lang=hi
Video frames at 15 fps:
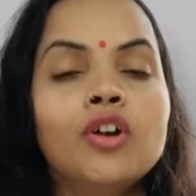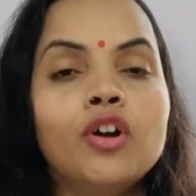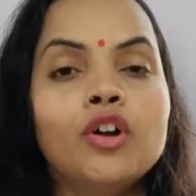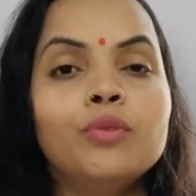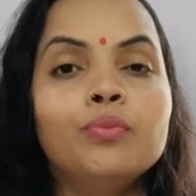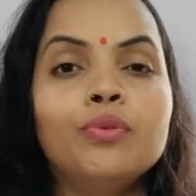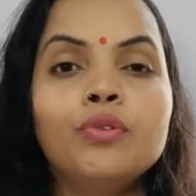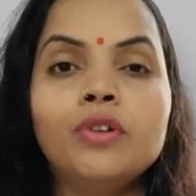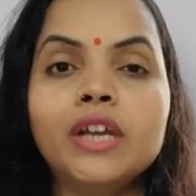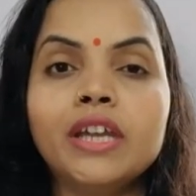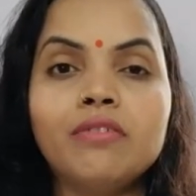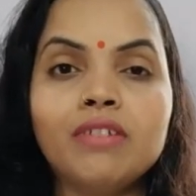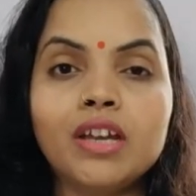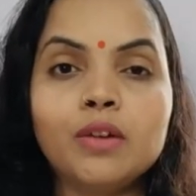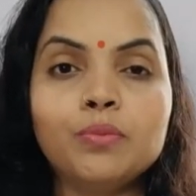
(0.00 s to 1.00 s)
और भ्रूण
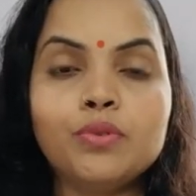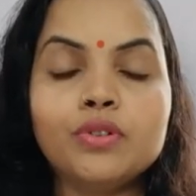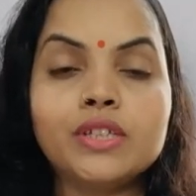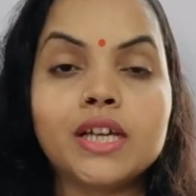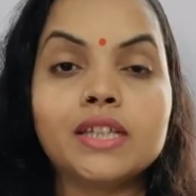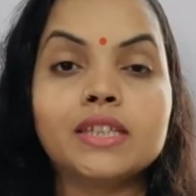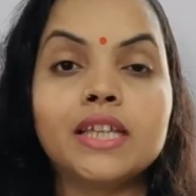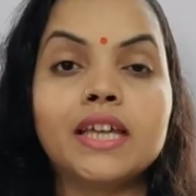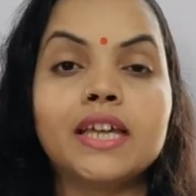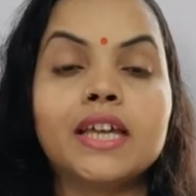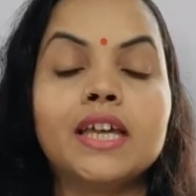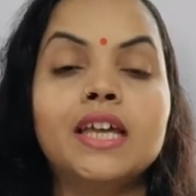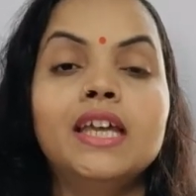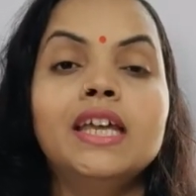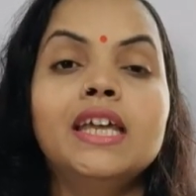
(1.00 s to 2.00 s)
डेवलप हो जाता
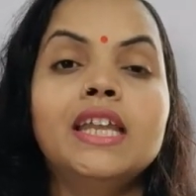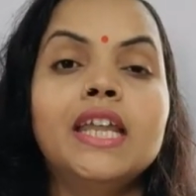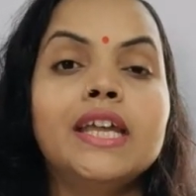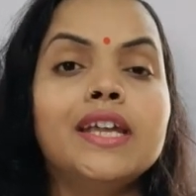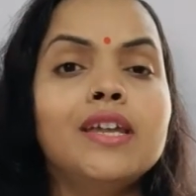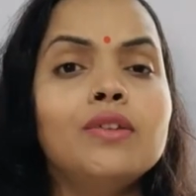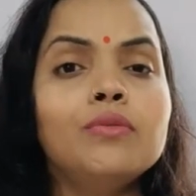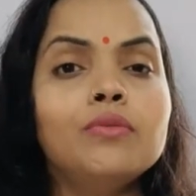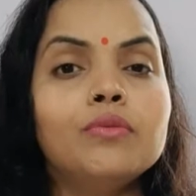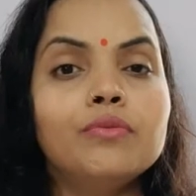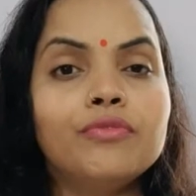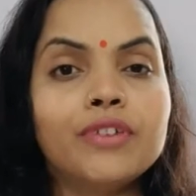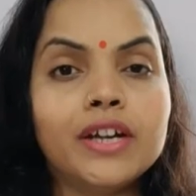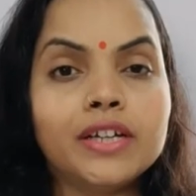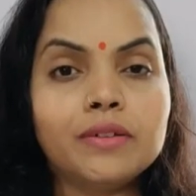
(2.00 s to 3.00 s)
है लेकिन
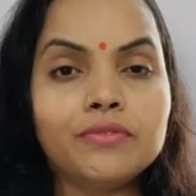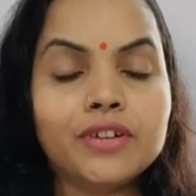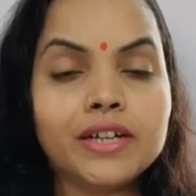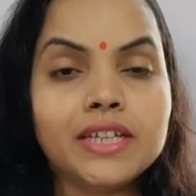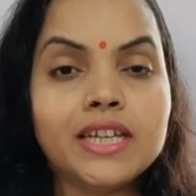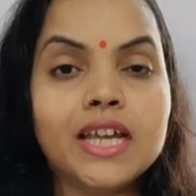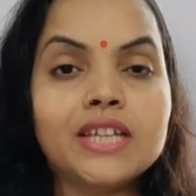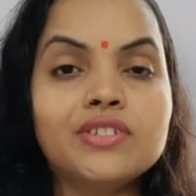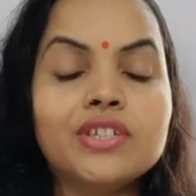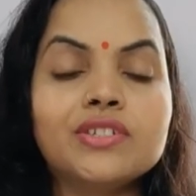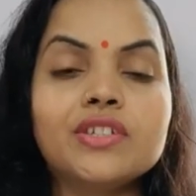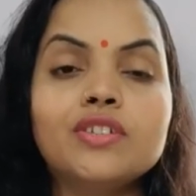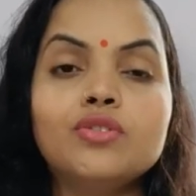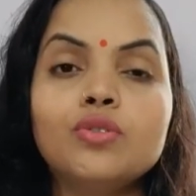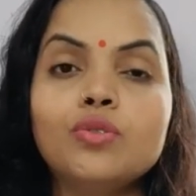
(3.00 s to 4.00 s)

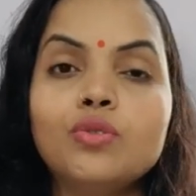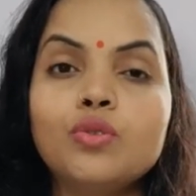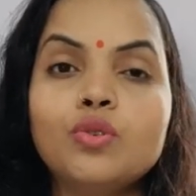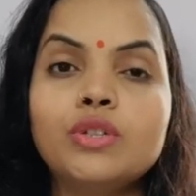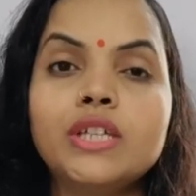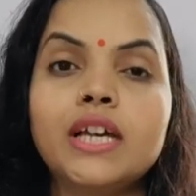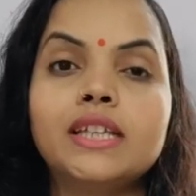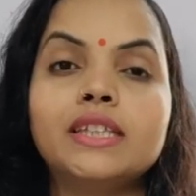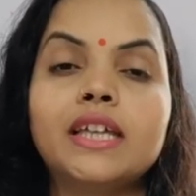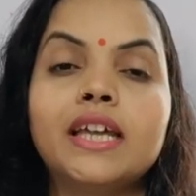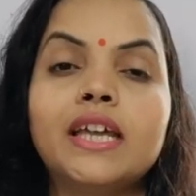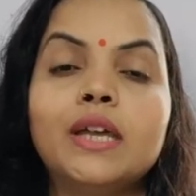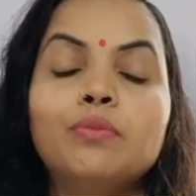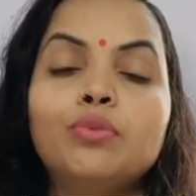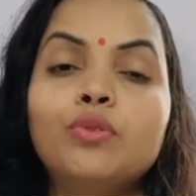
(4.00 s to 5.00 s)
फर्टिलाइजेशन तो हो जाता
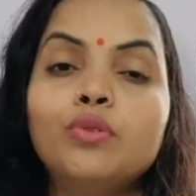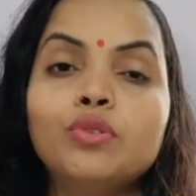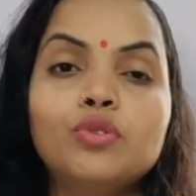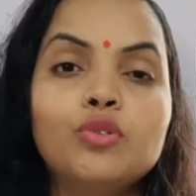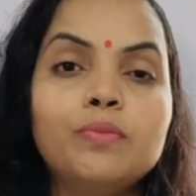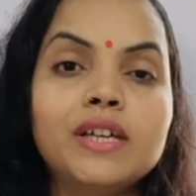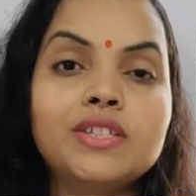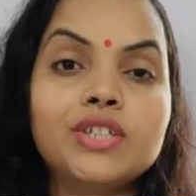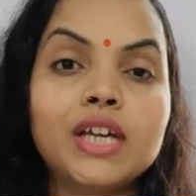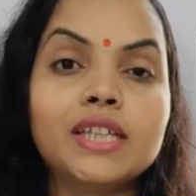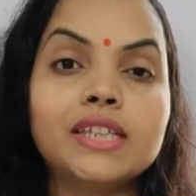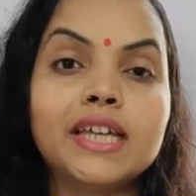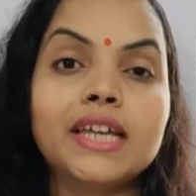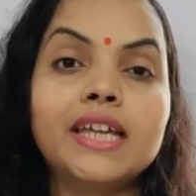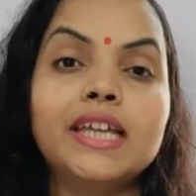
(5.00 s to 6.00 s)
है भ्रूण तो बन
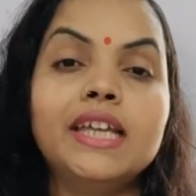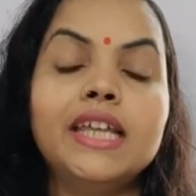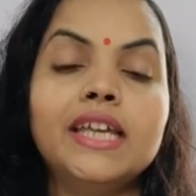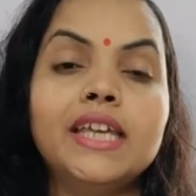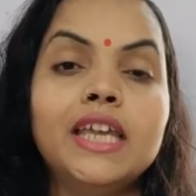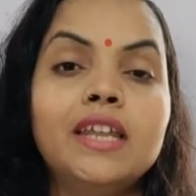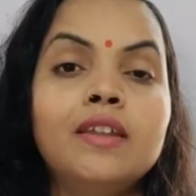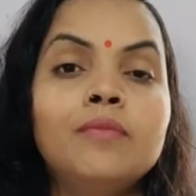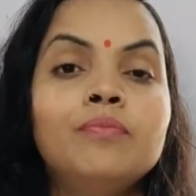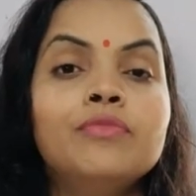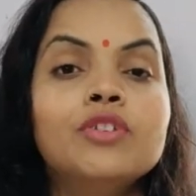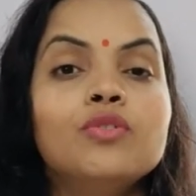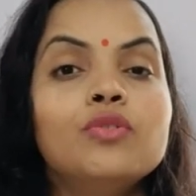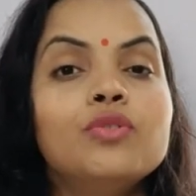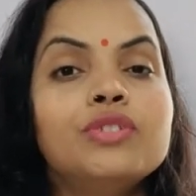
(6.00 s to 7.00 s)
जाता है लेकिन
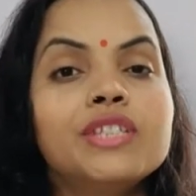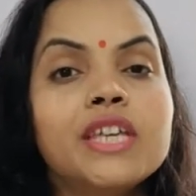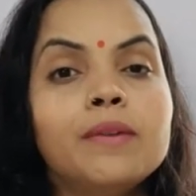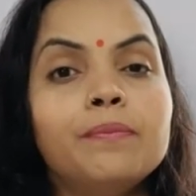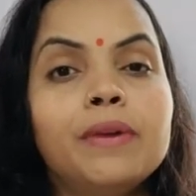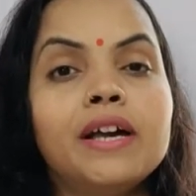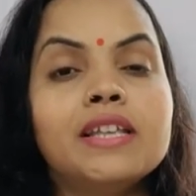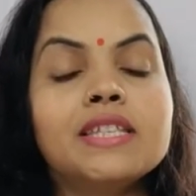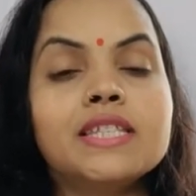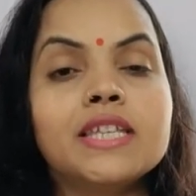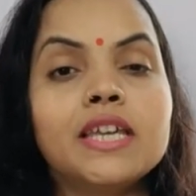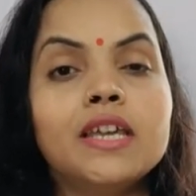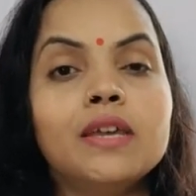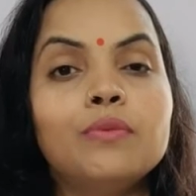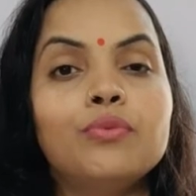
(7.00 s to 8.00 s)
उसके बाद
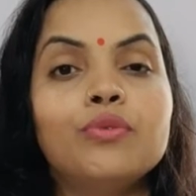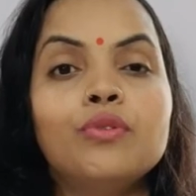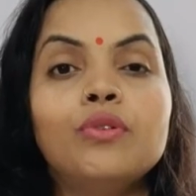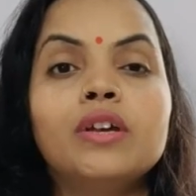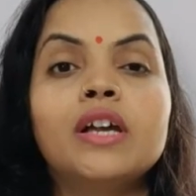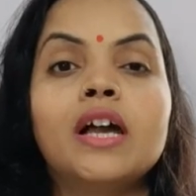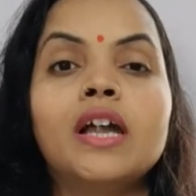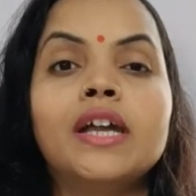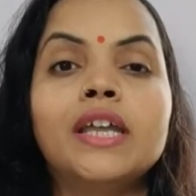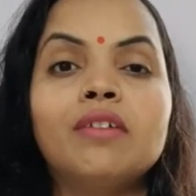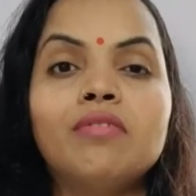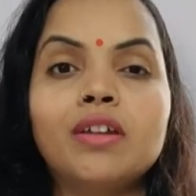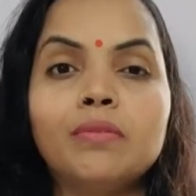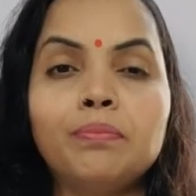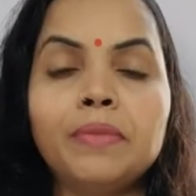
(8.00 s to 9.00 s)
से भ्रूण का
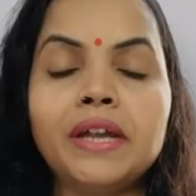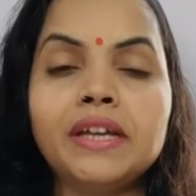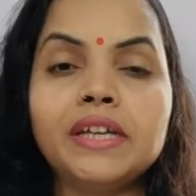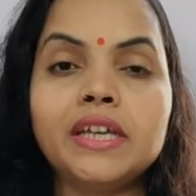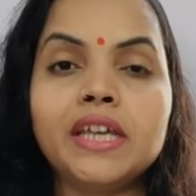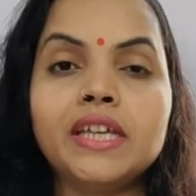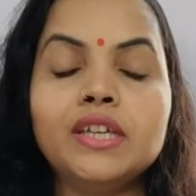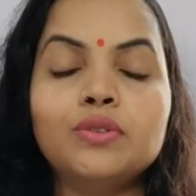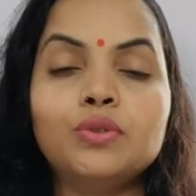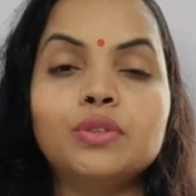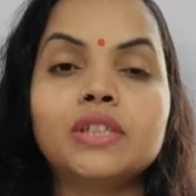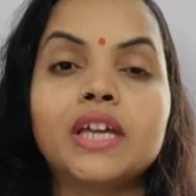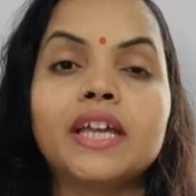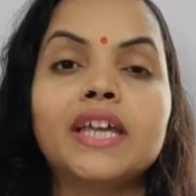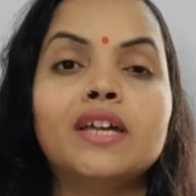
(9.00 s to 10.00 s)
डेवलपमेंट नहीं
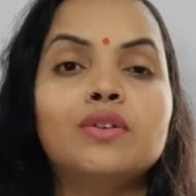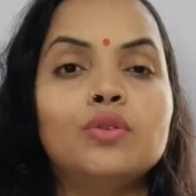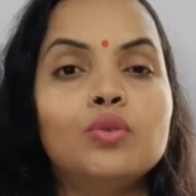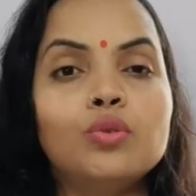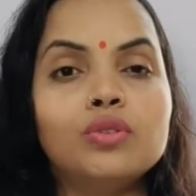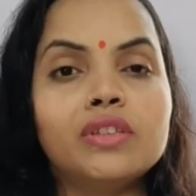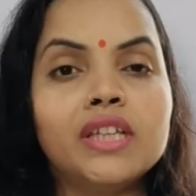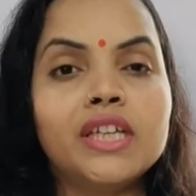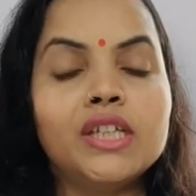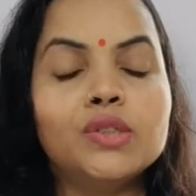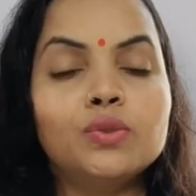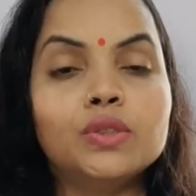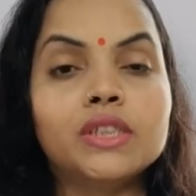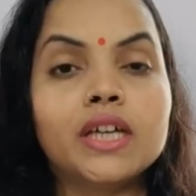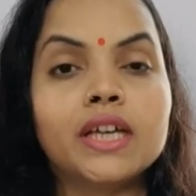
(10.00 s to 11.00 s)
होता है ग्रोथ नहीं
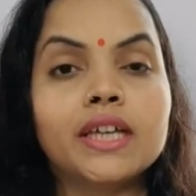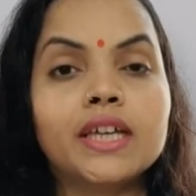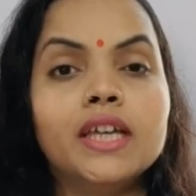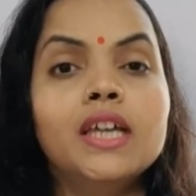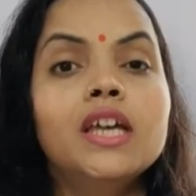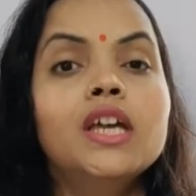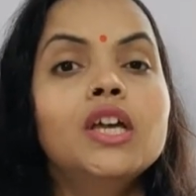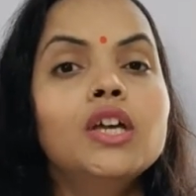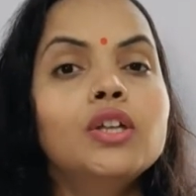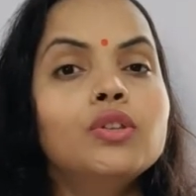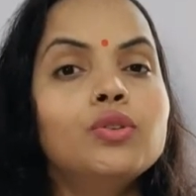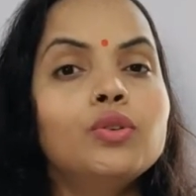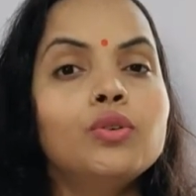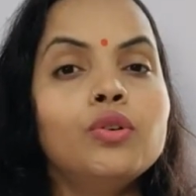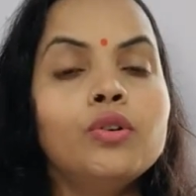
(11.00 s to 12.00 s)
होता है
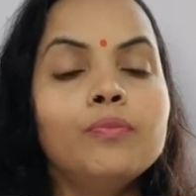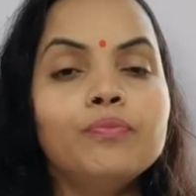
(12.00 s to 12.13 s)
तो